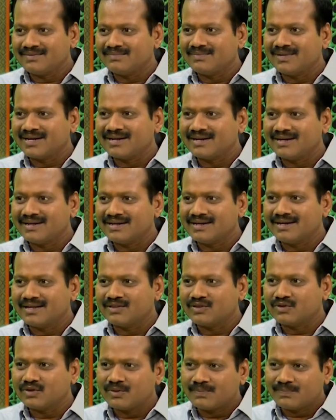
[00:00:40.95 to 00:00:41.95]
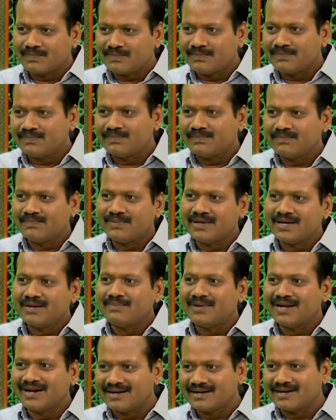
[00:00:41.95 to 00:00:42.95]
మరి ఎంతో ప్రీ
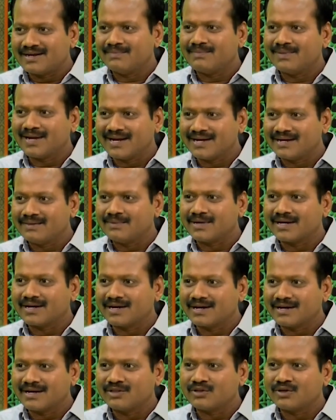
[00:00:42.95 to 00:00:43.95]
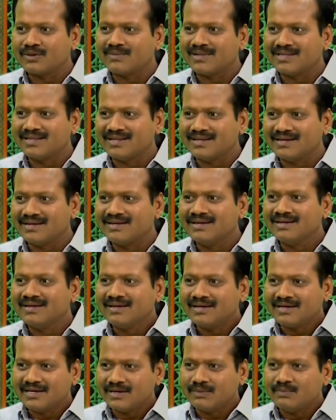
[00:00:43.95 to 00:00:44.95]
ప్లాన్డ్గా ప్లానింగ్ ప్రకారం ఎంతోమంది
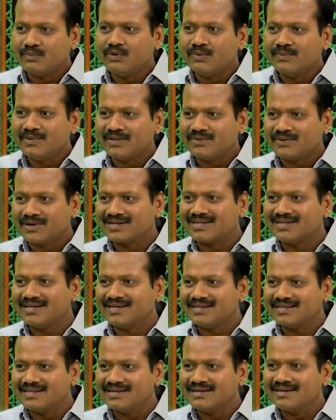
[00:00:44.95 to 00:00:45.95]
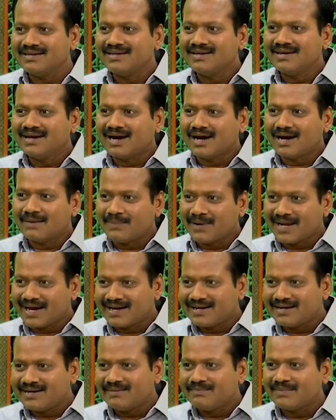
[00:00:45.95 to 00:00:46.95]
ఈ భూమి మీద వర్క్ చేసి ఆ
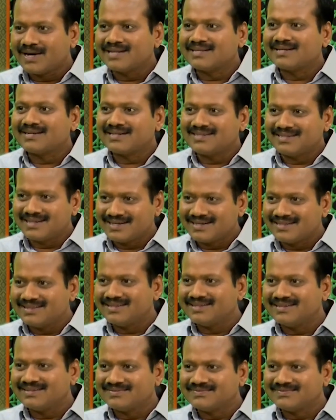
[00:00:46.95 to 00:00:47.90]
ప్లాన్ని మార్చడం జరిగింది